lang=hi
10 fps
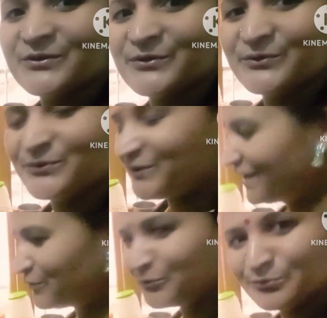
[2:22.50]
तो
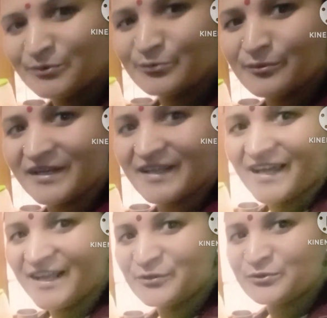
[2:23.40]
ये दूध भी उबल
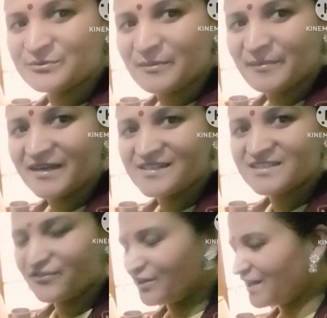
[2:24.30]
गया है तो इसमें मैं
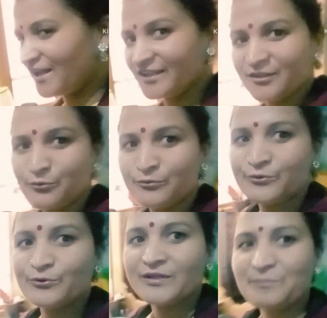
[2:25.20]
सेवई डाल देती हूँ क्योंकि